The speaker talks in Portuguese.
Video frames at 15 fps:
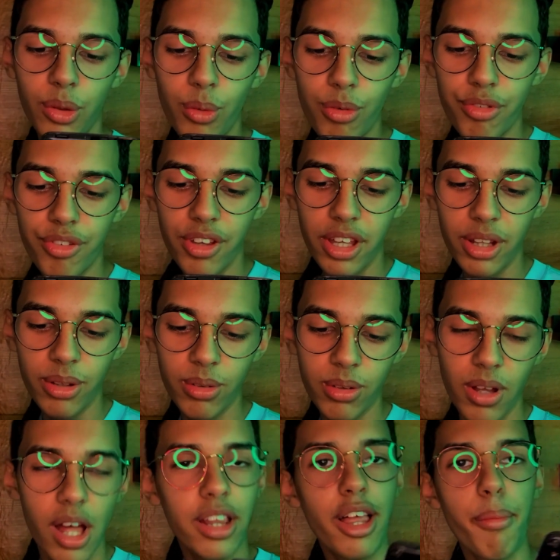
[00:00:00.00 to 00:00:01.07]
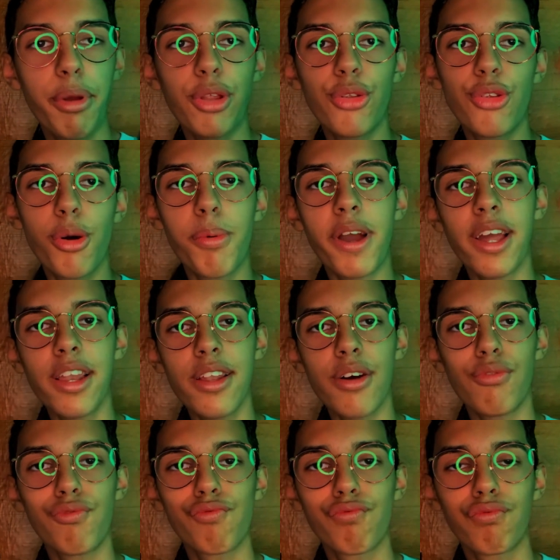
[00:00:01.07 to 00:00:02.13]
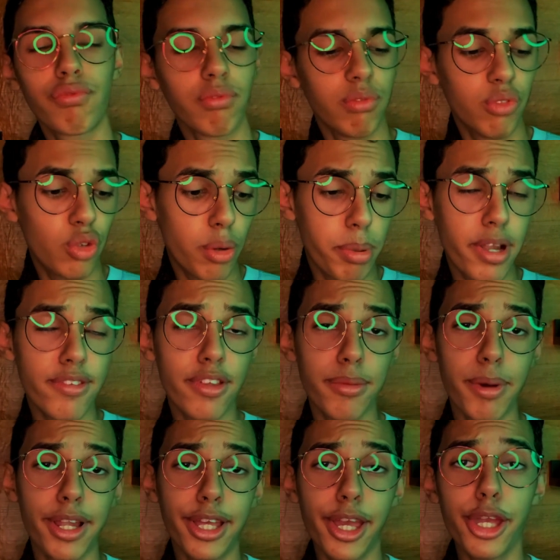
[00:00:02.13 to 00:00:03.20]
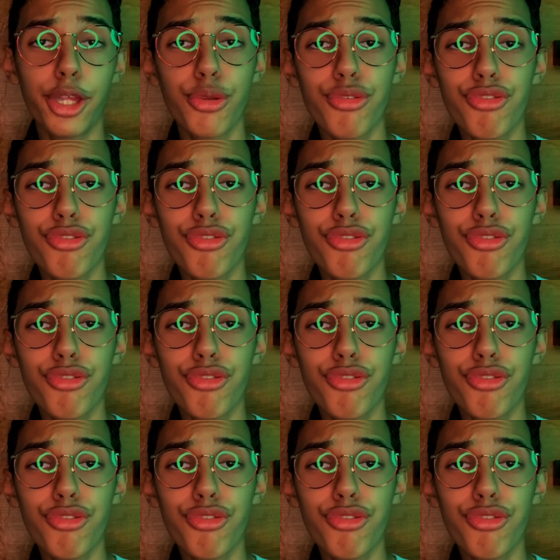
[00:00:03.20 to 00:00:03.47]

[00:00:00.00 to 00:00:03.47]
duvido. Também não dou pra ele não. Não dou presente pra ninguém que